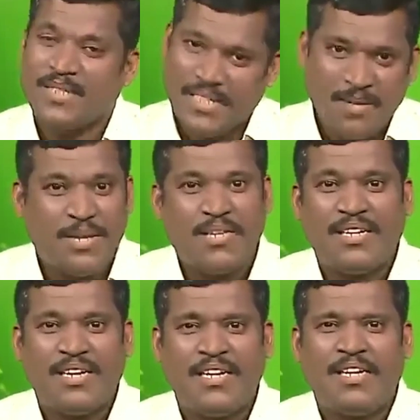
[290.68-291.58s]
இதே மாதிரி
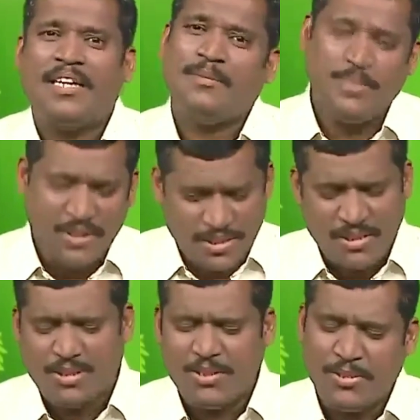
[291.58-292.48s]
தாங்க
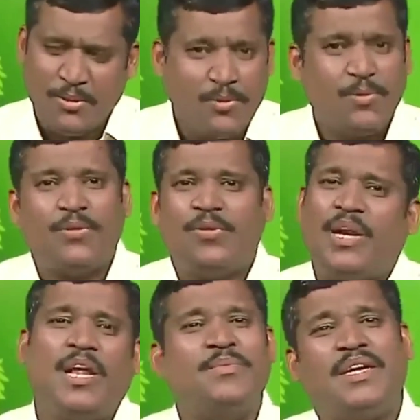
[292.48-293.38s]
பிஸ்னஸ்ஸு டூரு
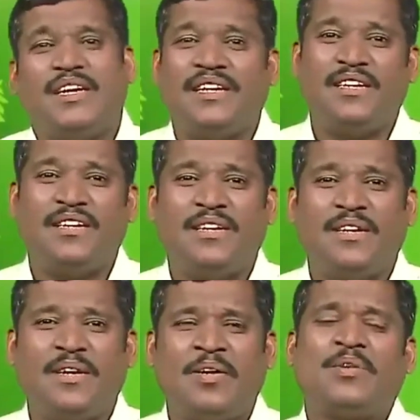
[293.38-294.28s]
எல்லாமேங்க
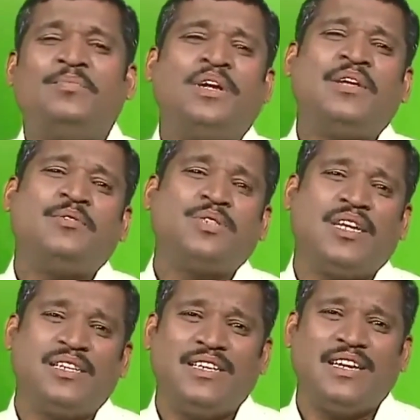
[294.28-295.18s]
ரொம்பலாம்
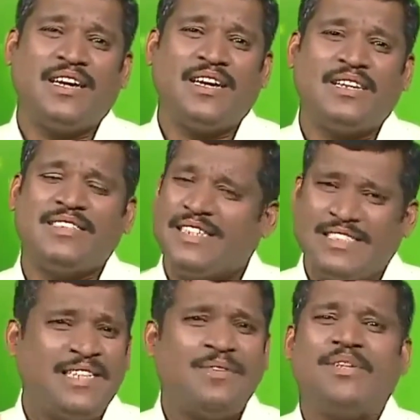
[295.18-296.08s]
யோசிக்காதீங்க
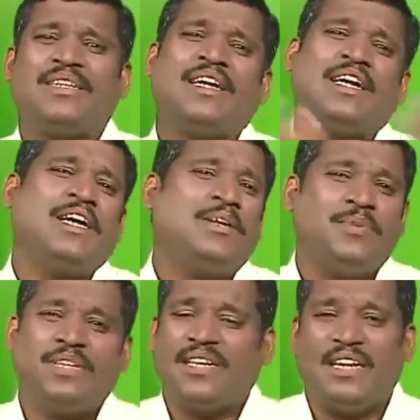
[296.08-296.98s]
ஜஸ்ட் நம்ம பண்ணுங்க கேள்வி
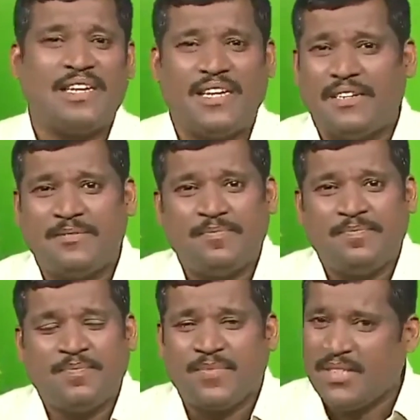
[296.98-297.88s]
மட்டும் கேளுங்கள்
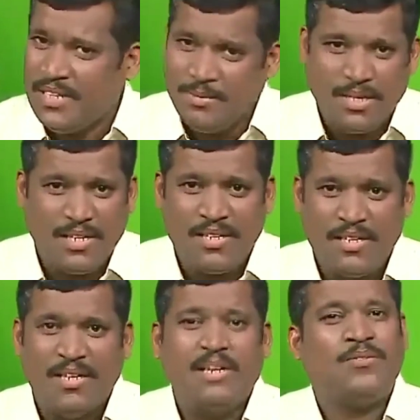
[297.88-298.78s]
இனிமேல்
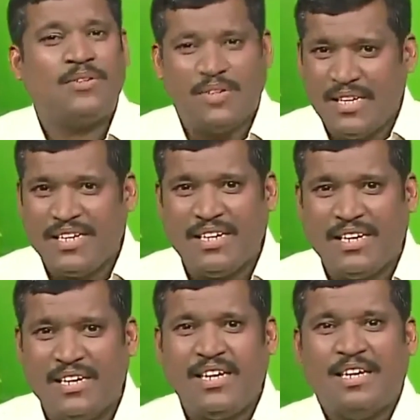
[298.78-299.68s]
உங்கள் வாழ்க்கையில்
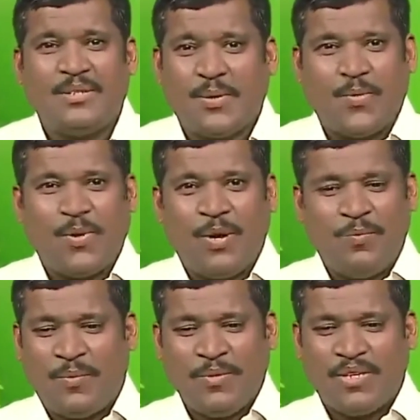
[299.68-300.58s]
இந்த
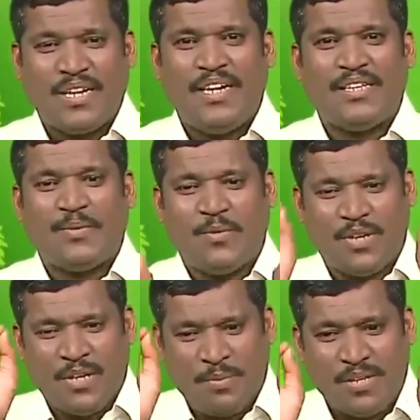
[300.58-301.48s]
குழப்பம்னு ஒன்று இல்லையா அந்த
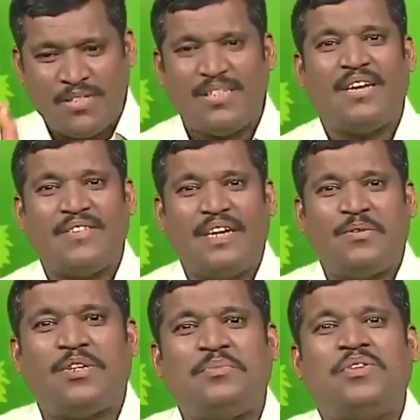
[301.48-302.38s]
குழப்பம் இருந்தாவே
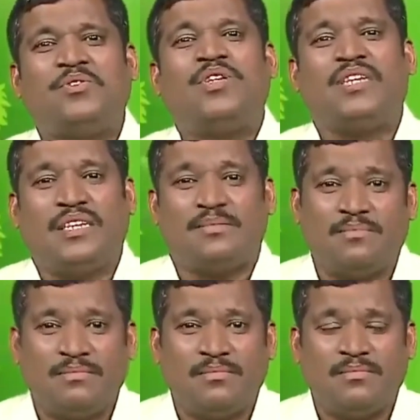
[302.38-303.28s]
உடம்புக்கு நோய்ங்க
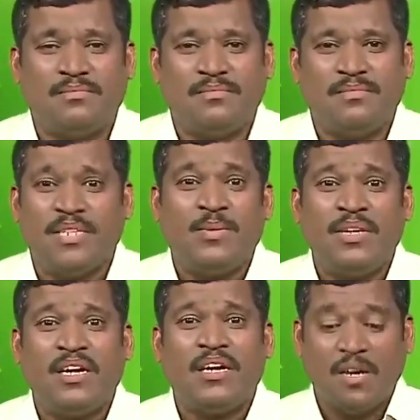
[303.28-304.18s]

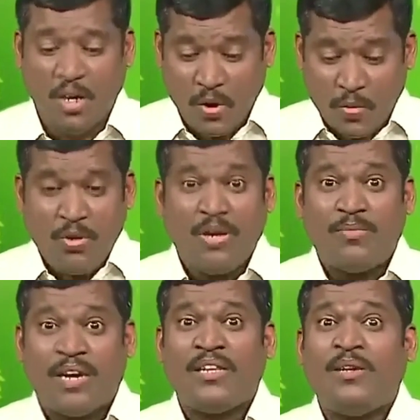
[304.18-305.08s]
பாருங்க உங்கள்
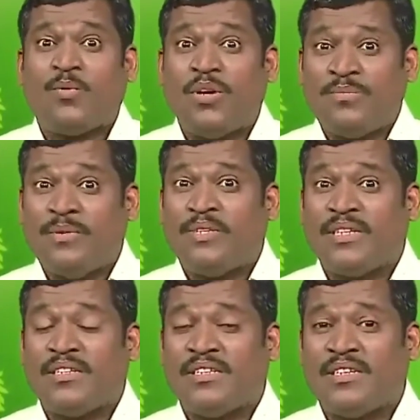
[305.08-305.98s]
மனதில் குழப்பம்
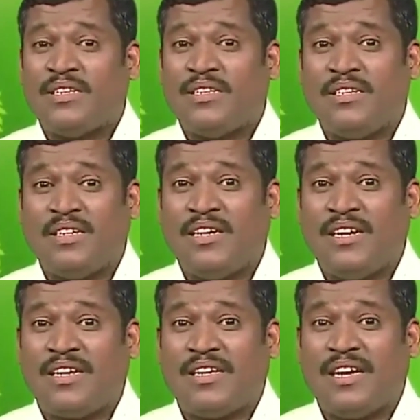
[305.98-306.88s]
இருக்குங்கிற
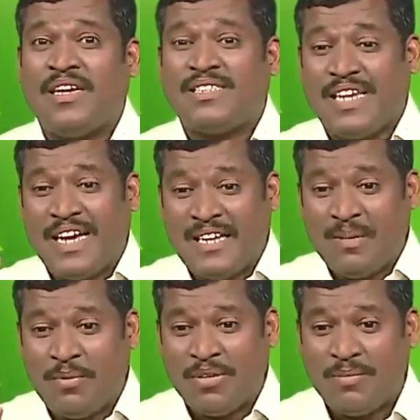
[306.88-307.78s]
இருக்குங்கிறத ஸ்கேன்
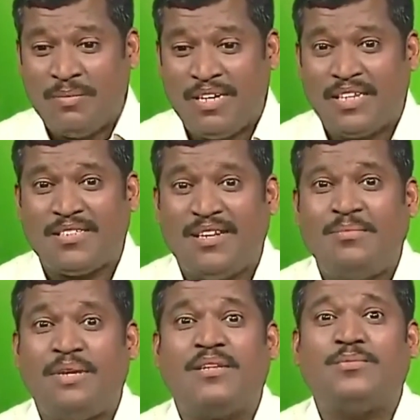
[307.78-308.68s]
ரிப்போர்ட்டில் பிளட்
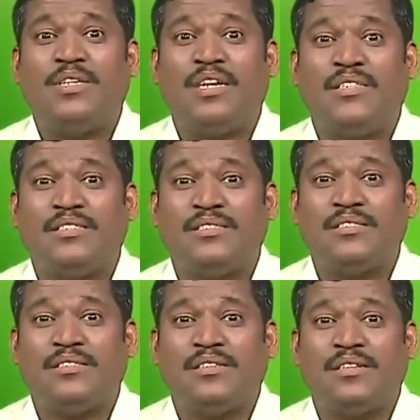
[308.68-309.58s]
டெஸ்ட்லாம் பார்க்க முடியாது
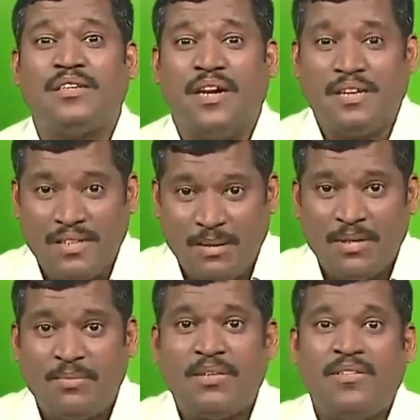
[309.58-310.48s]
அது
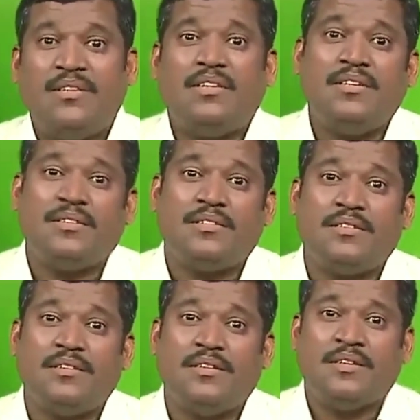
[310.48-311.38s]
நமக்கு மட்டும்தான் தெரியும்
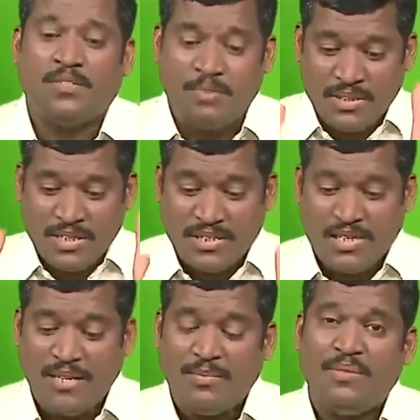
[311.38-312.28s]
சும்மா ஸ்கே
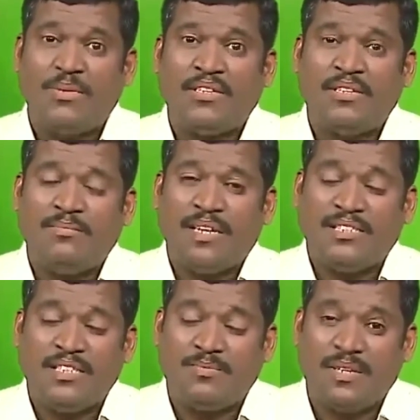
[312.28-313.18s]
ஸ்கேன் பண்ணி பார்த்துட்டு பிளட்
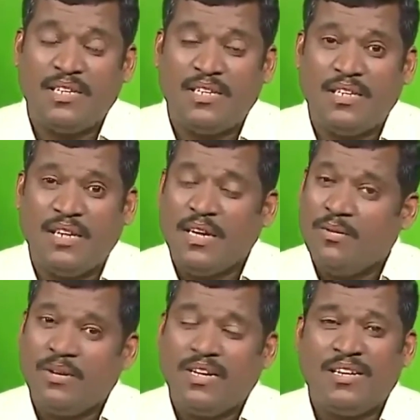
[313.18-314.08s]
டெஸ்ட் பண்ணிவிட்டு
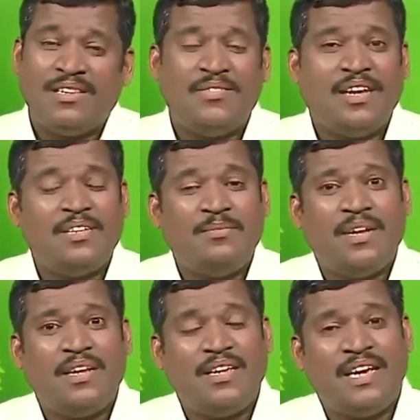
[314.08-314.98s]
உங்களுக்கு எந்த வியாதியுமே
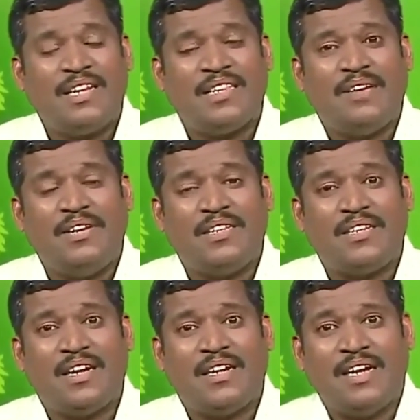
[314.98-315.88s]
இல்லை ஏங்க
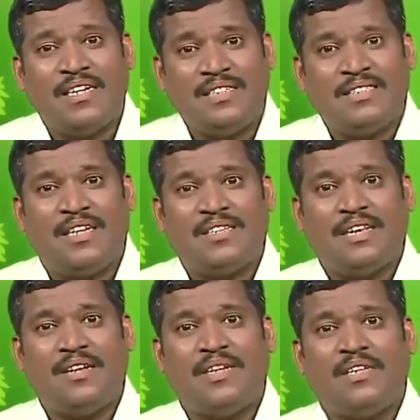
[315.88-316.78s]
தலைவலிக்குதுன்னு கேட்டால் டென்ஷனாக இருக்குது
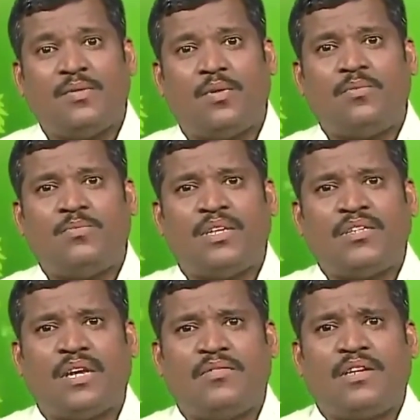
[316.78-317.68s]
தலைவலிக்குது குழப்பமாக
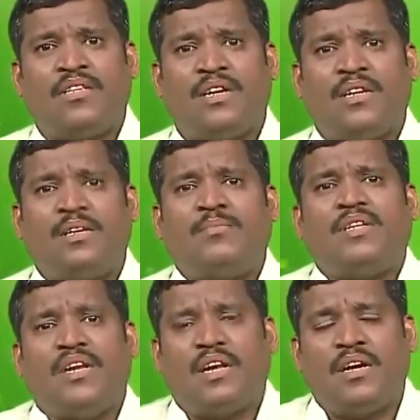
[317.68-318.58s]
இருக்குது தலைவலிக்குது ஏன்னா
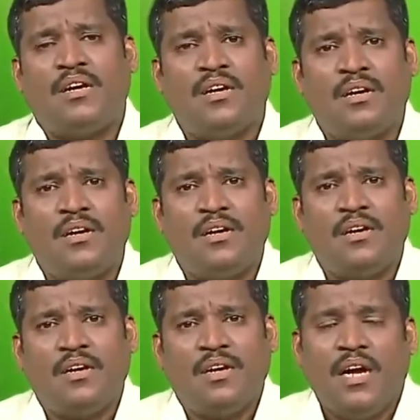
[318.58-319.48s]
நிம்மதி இல்லை
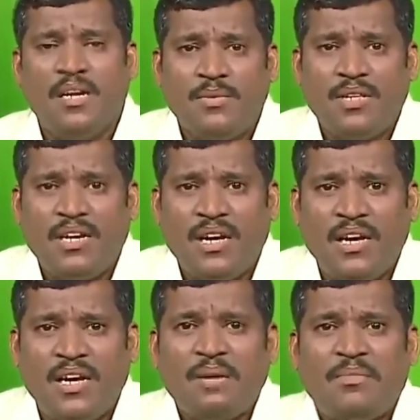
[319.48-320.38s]
ஏன் நிம்மதி இல்லை
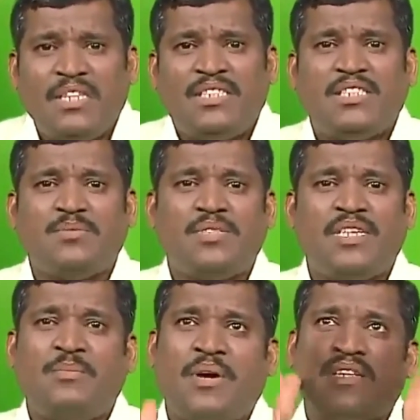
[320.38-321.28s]
ப்ரீ ஜட்ஜ்மெண்ட்
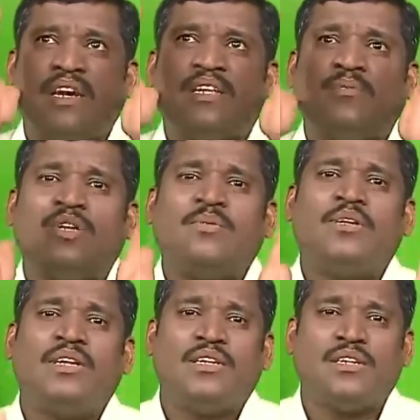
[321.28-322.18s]
எப்போ அதெல்லாம் ஏதாவது முடிவு
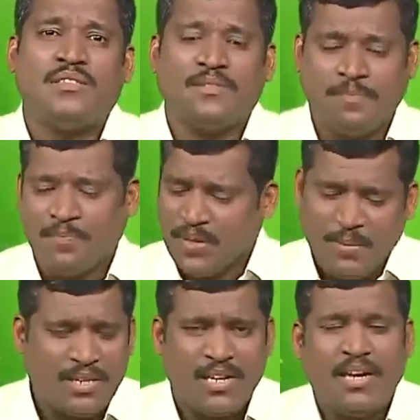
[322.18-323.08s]
பண்ணிட்டே இருக்கிறது
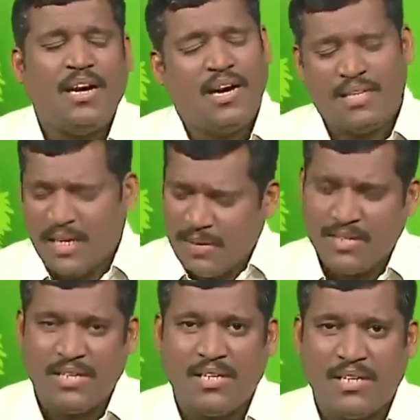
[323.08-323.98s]
பாருங்க அதெல்லாம்
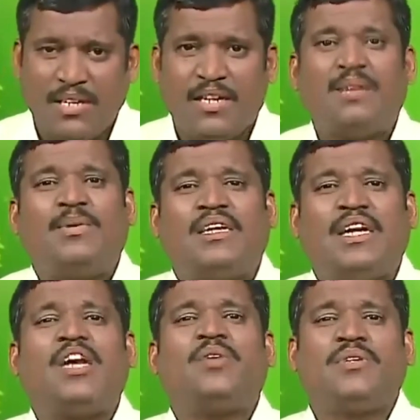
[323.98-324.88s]
விட்டுட்டு இனிமேல்
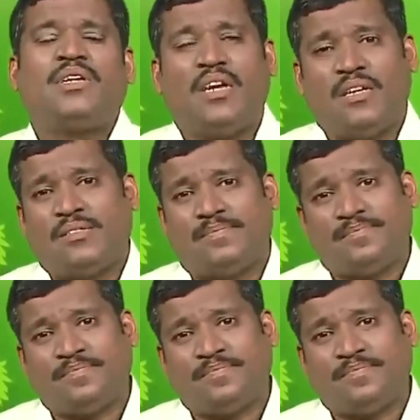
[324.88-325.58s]
கேள்வி மட்டும் கேளுங்க